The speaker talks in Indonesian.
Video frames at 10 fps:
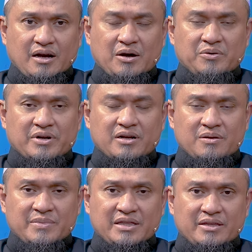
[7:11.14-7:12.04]
awal
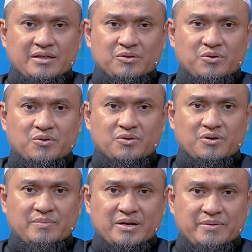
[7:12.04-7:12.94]
rahmat yang turun
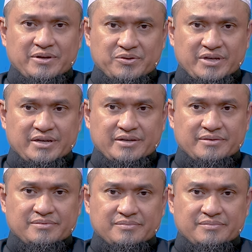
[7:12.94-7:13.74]
kepada manusia